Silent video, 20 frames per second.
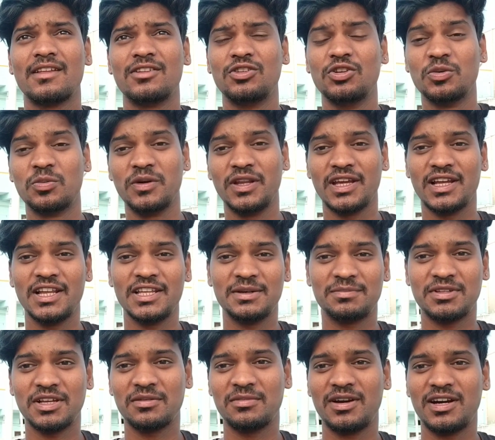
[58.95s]
धूप निकले
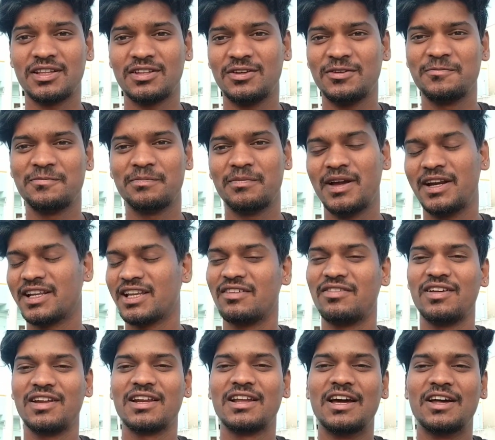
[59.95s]
जब तक बैठता हूँ बैठ के
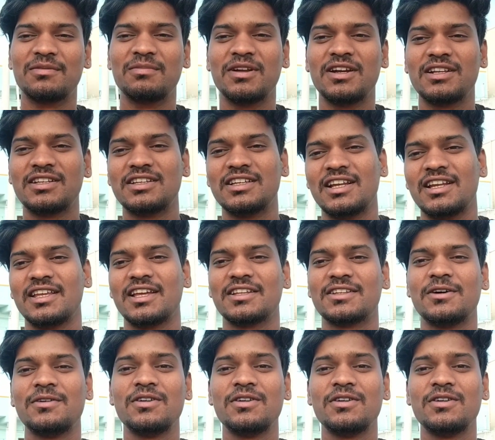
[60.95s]
फिर घर में चले जाता